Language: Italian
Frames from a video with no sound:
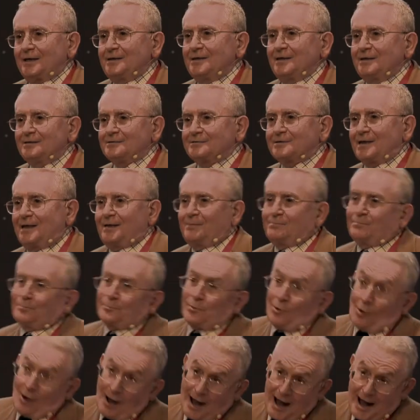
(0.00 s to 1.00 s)
nel
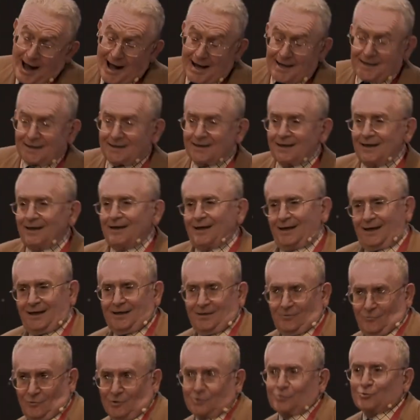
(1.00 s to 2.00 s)
tempo anche, e
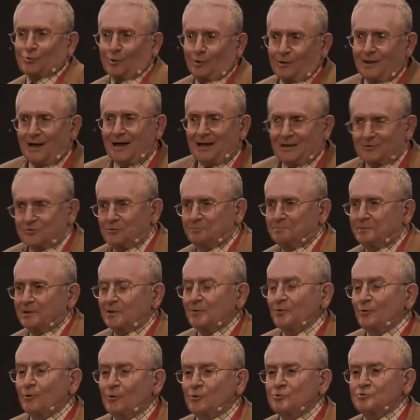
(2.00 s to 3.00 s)
in questo caso
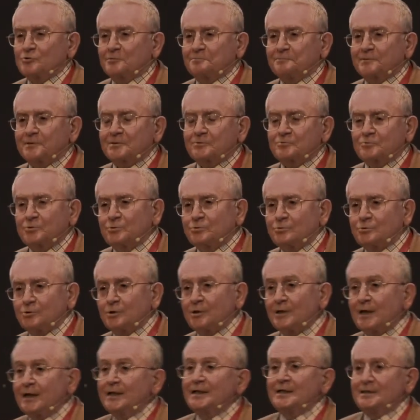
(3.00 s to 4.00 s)
per noi
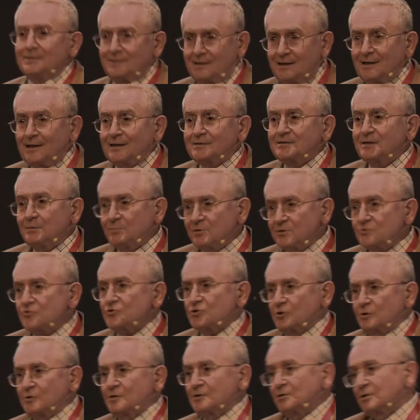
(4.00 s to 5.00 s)
soprattutto, nella
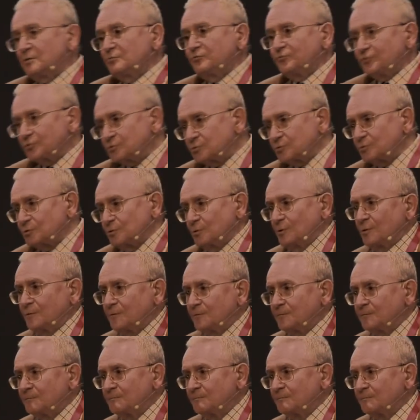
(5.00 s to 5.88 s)
dimensione del futuro.